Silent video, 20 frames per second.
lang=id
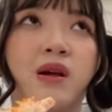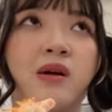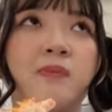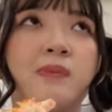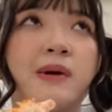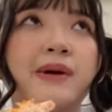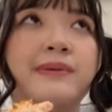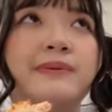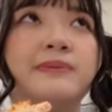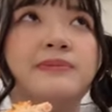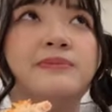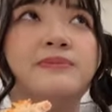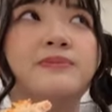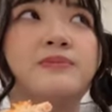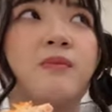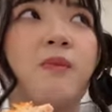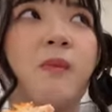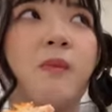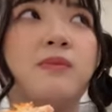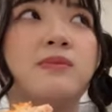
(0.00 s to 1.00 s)
apa
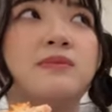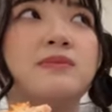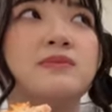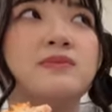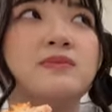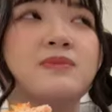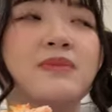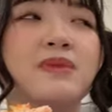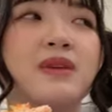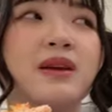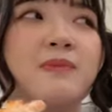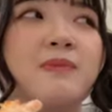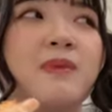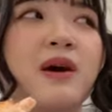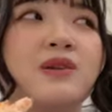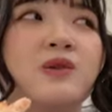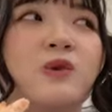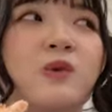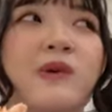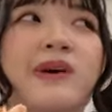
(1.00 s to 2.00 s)

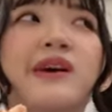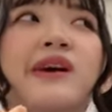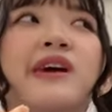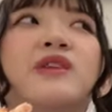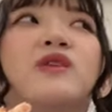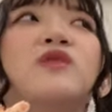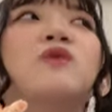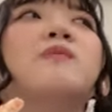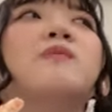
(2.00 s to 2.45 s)
by the way itu